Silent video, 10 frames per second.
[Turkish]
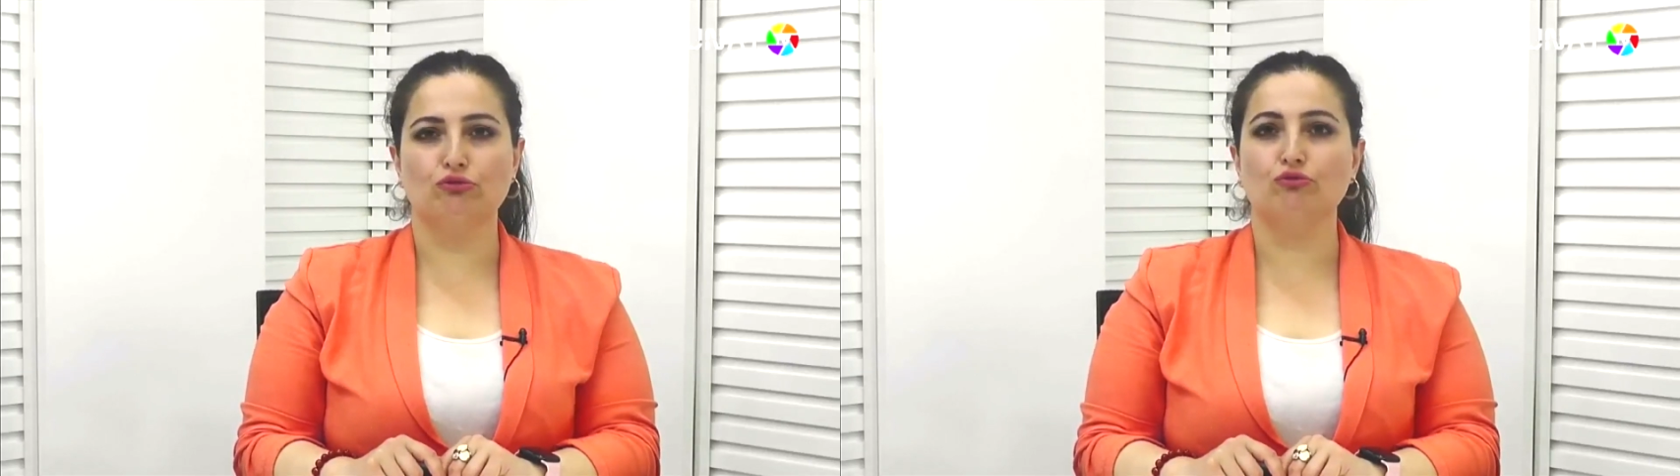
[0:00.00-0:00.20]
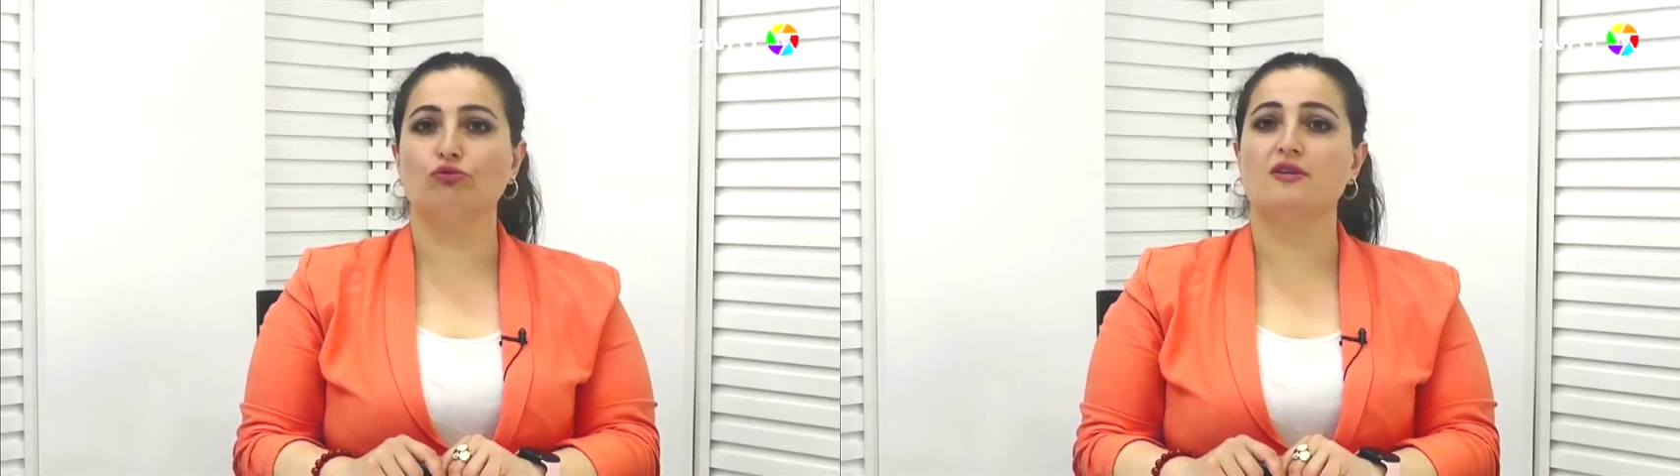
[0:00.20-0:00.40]

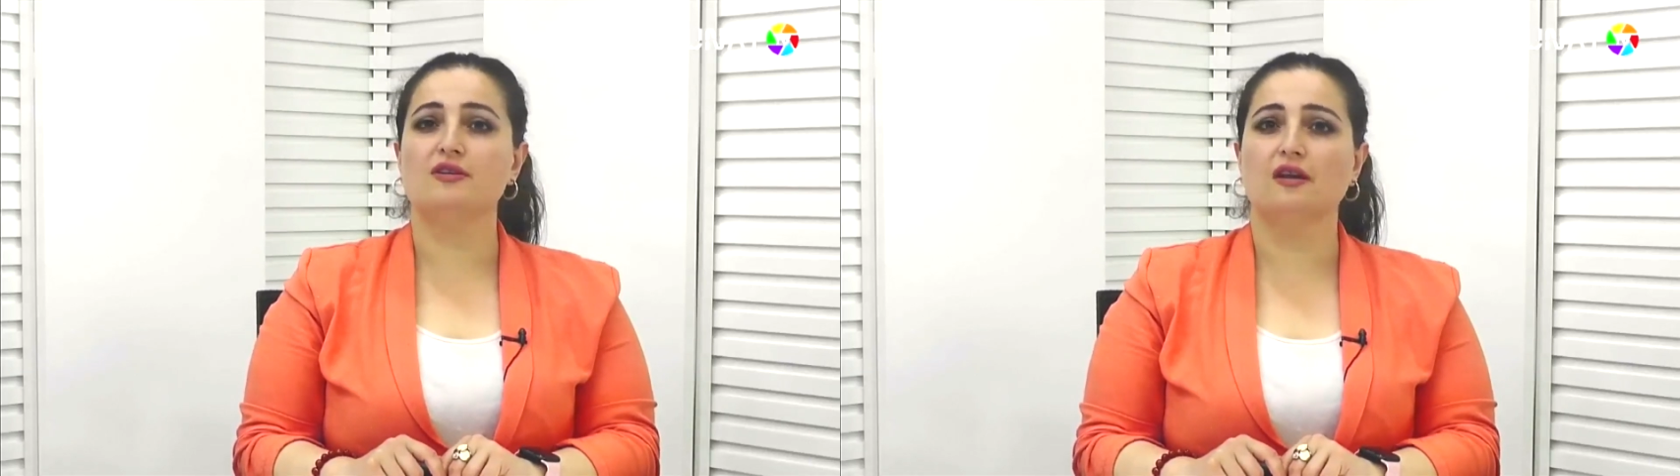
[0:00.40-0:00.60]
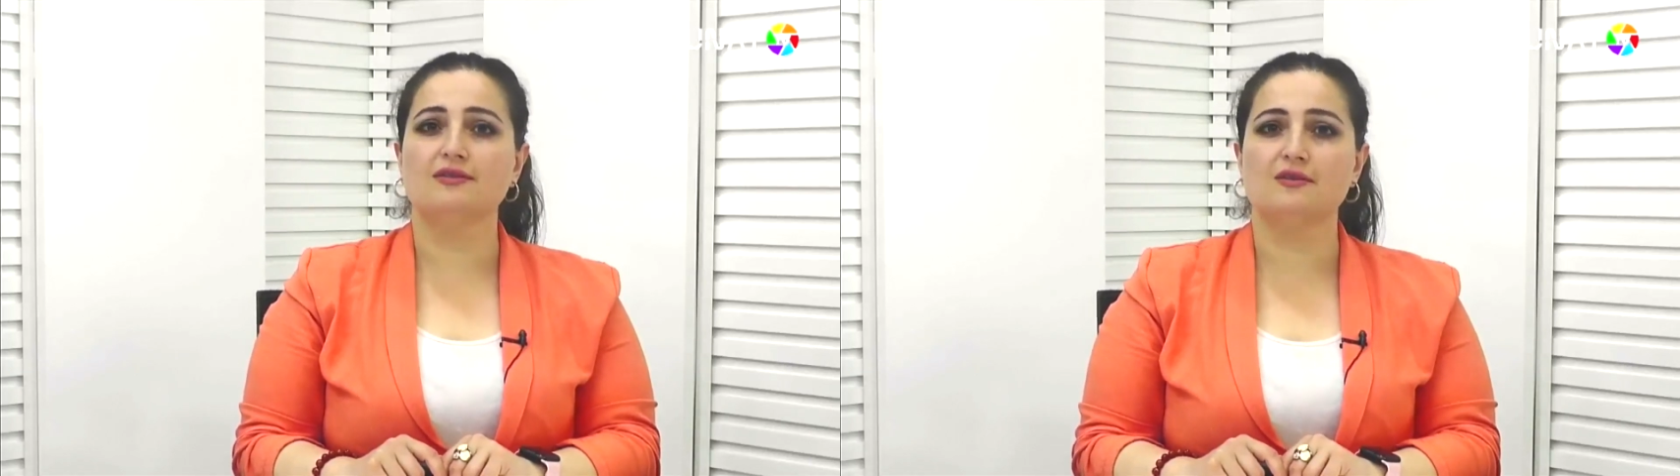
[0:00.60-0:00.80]
küresel
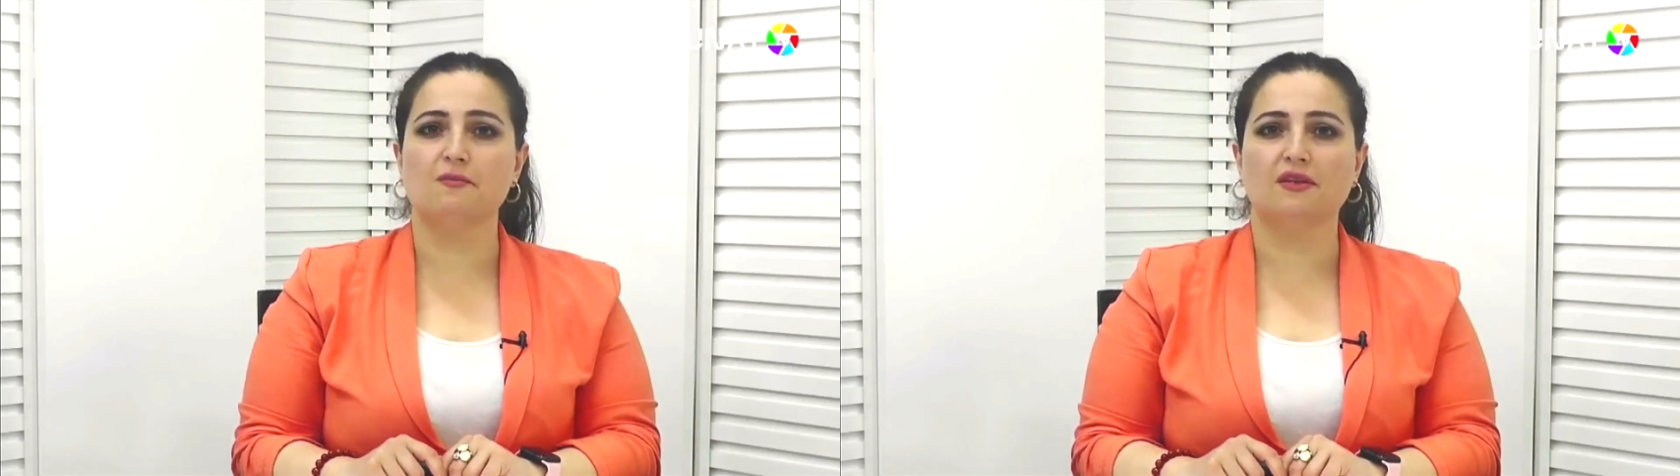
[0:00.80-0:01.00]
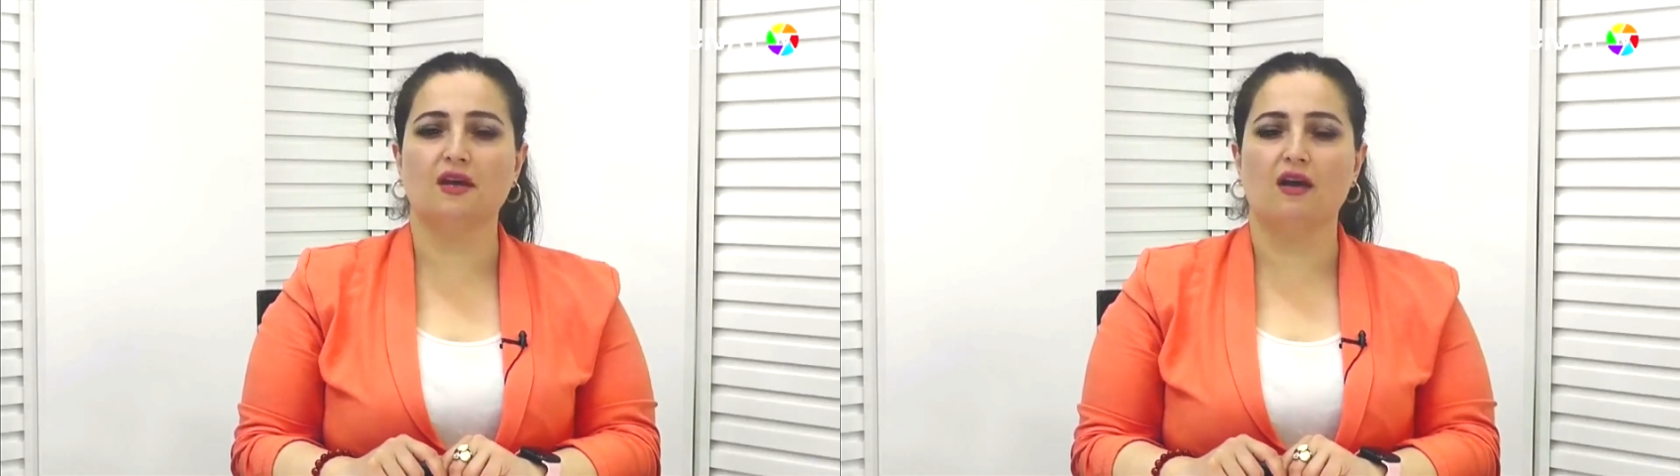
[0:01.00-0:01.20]

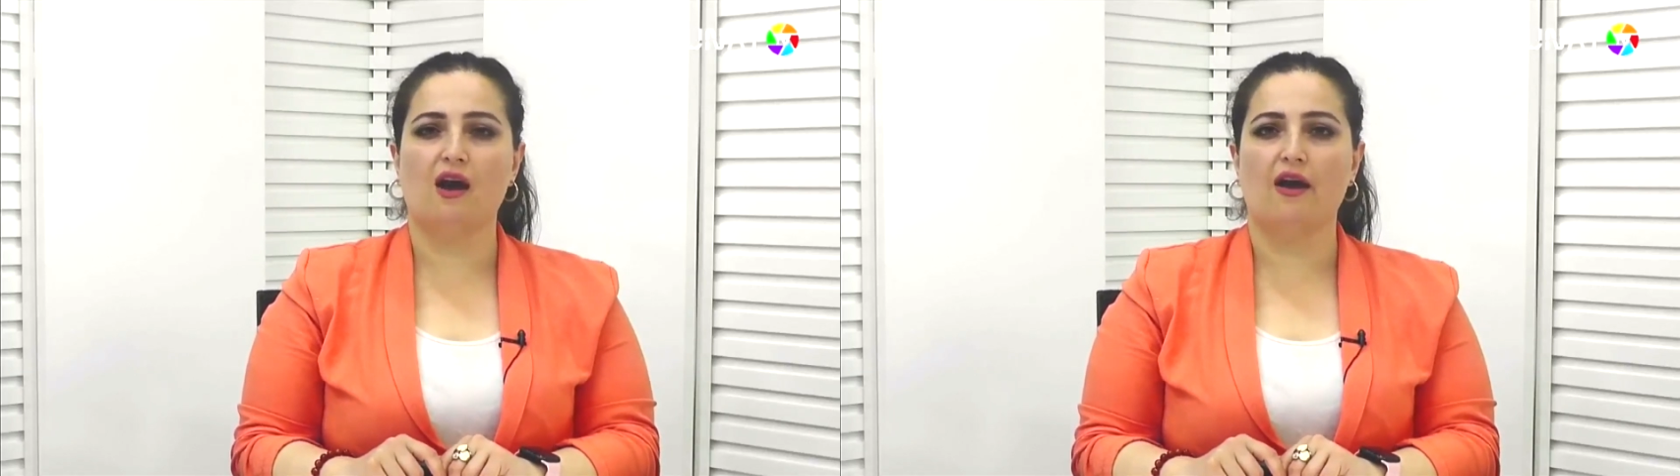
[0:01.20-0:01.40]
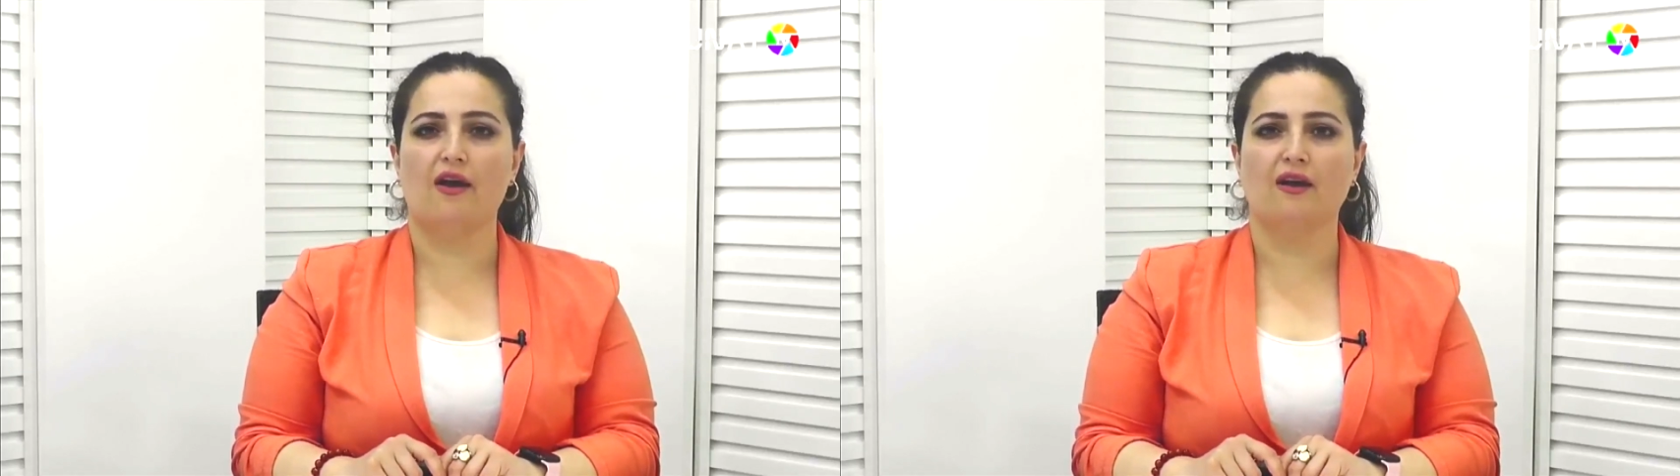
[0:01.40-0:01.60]
ısınmadan
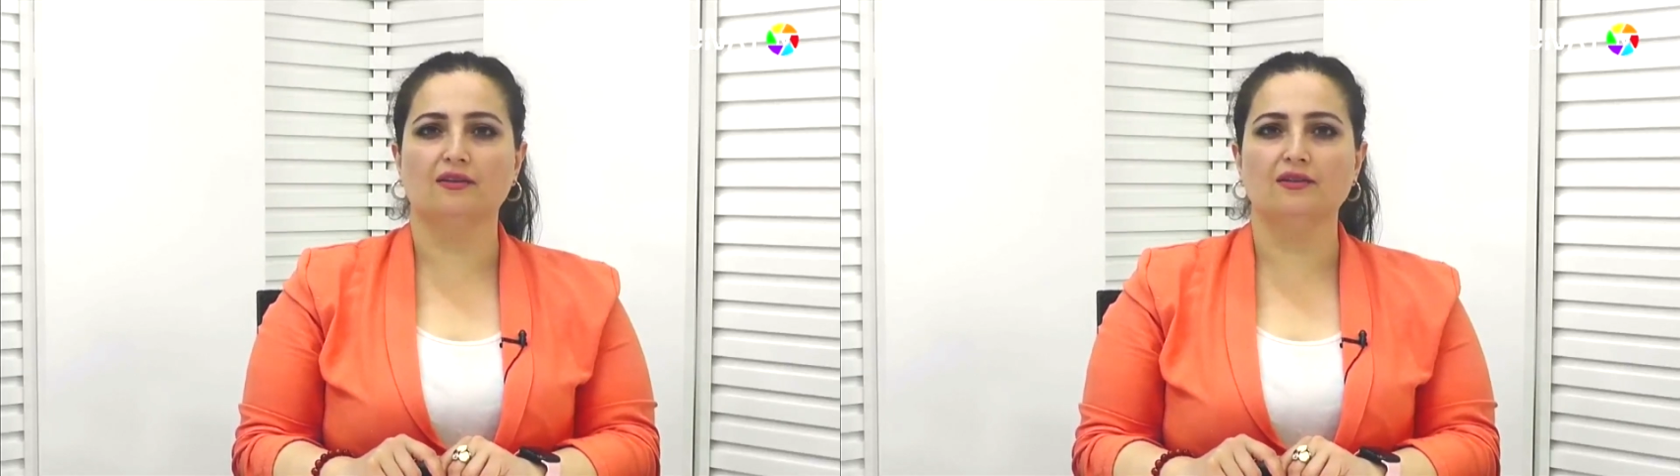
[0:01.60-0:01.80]
kaynaklı